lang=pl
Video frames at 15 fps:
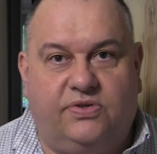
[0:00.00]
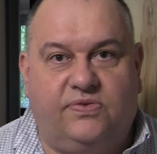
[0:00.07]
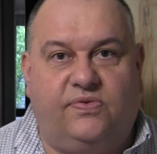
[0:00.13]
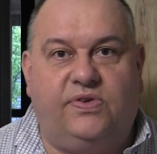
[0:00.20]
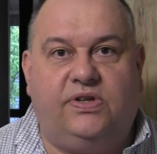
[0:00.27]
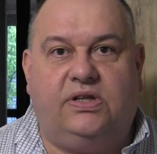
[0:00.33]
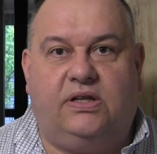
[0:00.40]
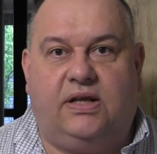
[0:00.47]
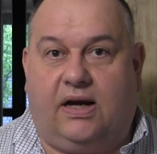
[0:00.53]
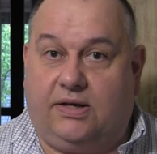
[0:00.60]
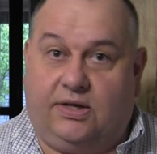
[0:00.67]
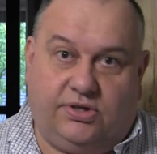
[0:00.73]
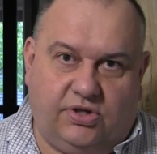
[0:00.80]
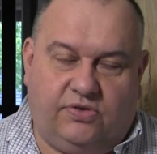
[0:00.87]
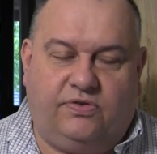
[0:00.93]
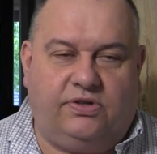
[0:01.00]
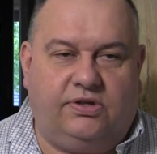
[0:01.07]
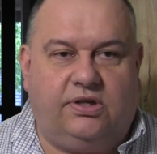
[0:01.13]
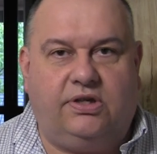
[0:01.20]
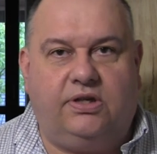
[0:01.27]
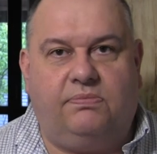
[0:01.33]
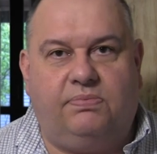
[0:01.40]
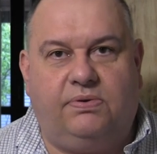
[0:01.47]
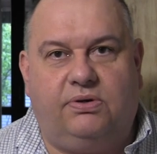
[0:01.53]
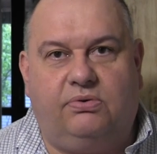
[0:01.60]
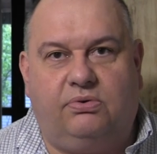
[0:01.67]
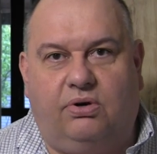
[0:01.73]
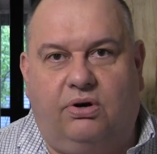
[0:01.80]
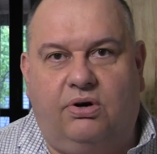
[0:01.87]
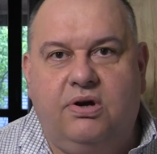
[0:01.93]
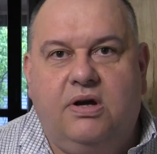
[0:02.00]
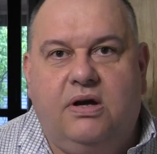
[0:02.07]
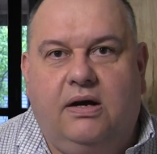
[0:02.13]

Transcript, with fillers: jest winda, kiedyś windy nie było